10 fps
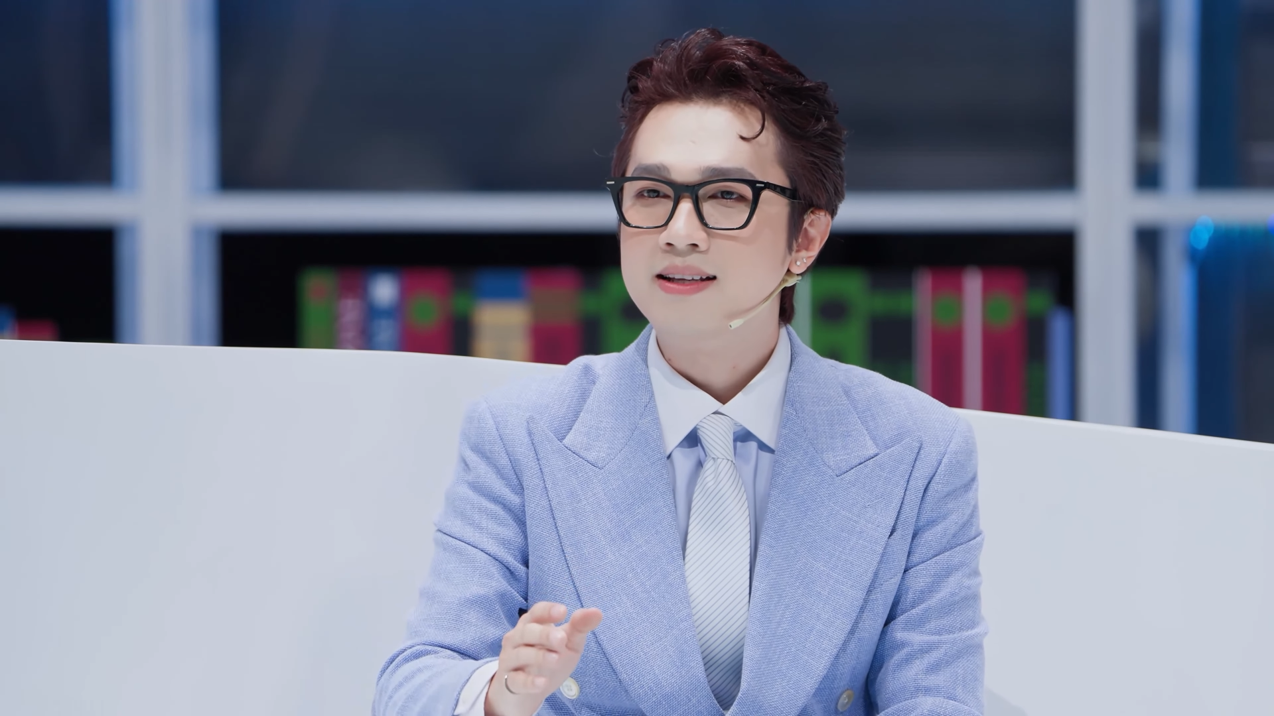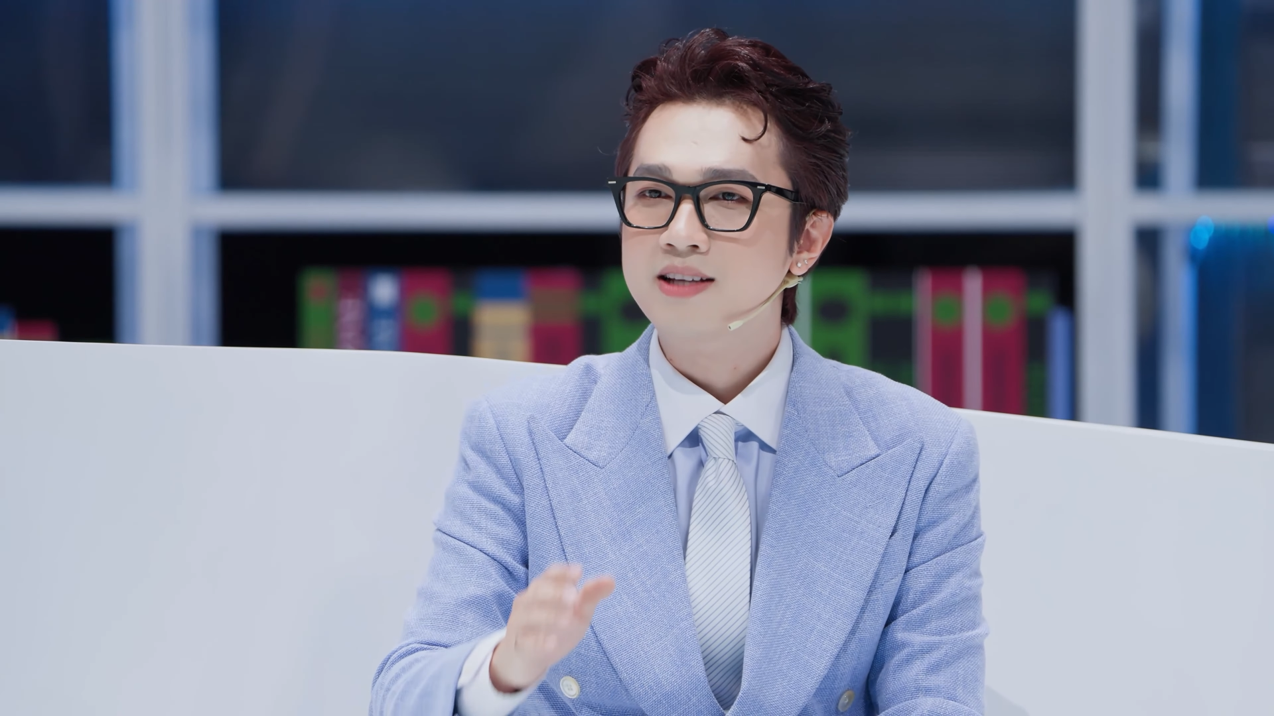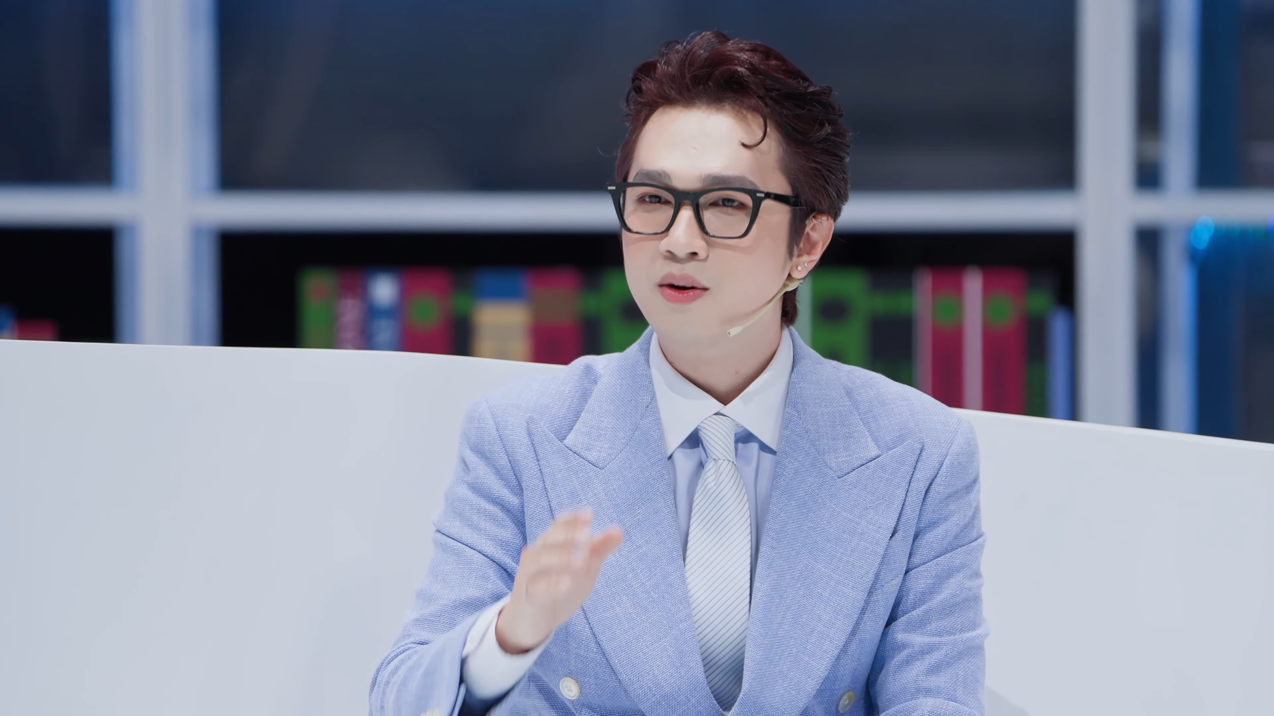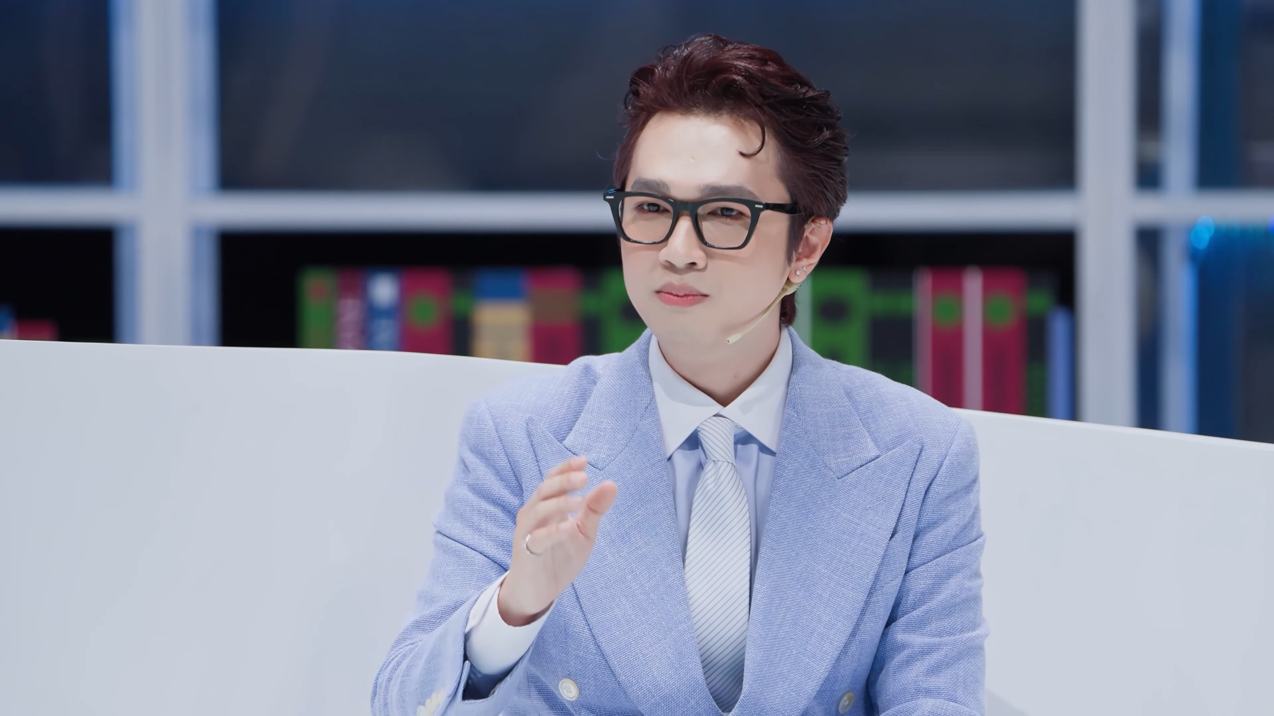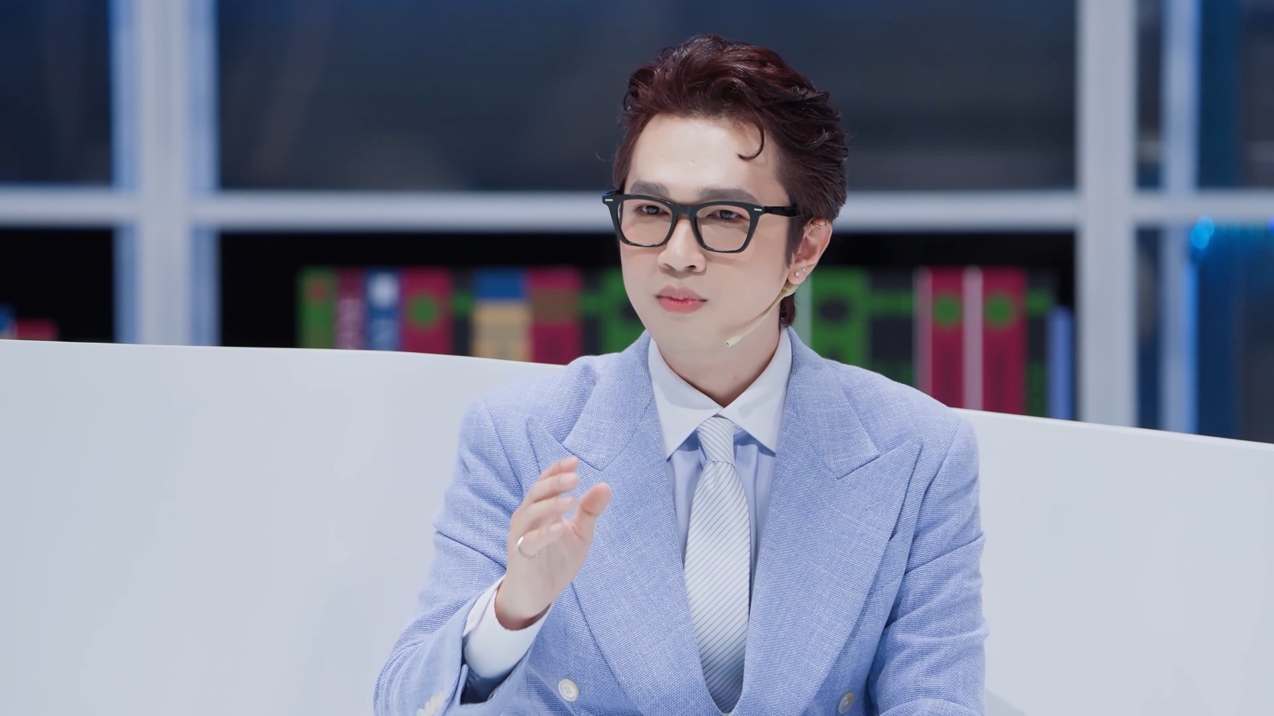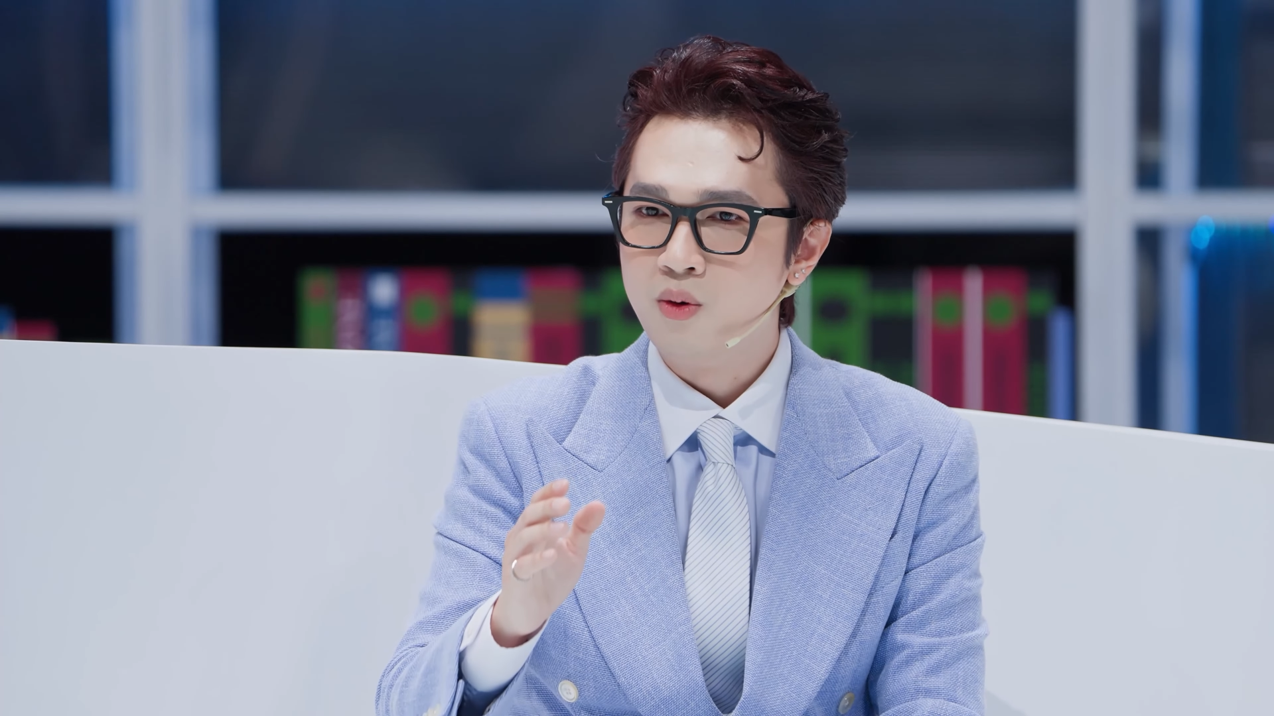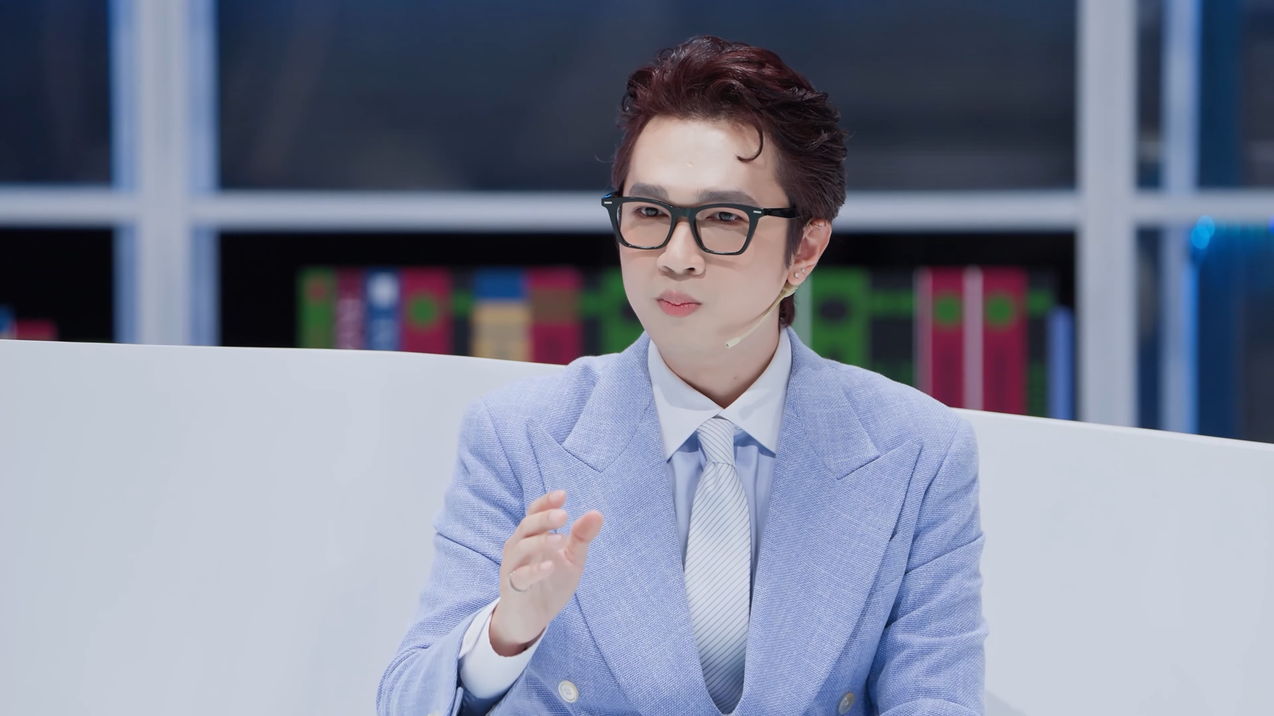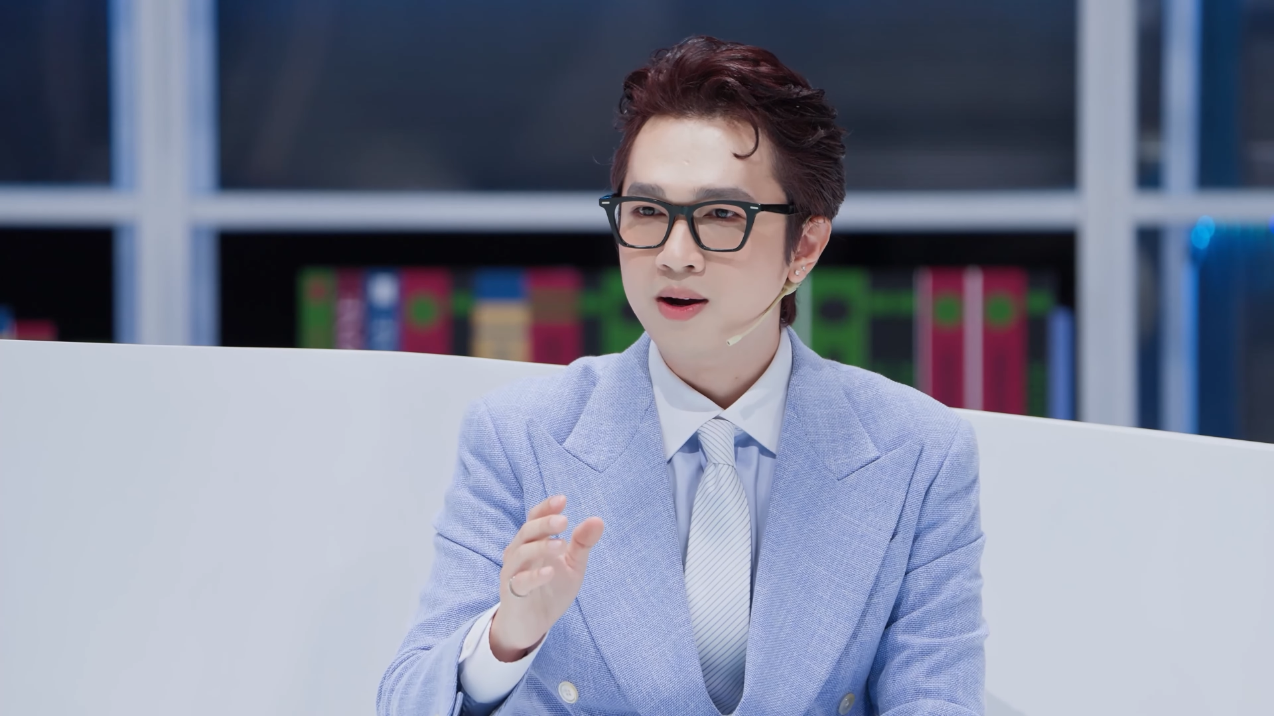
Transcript: trong một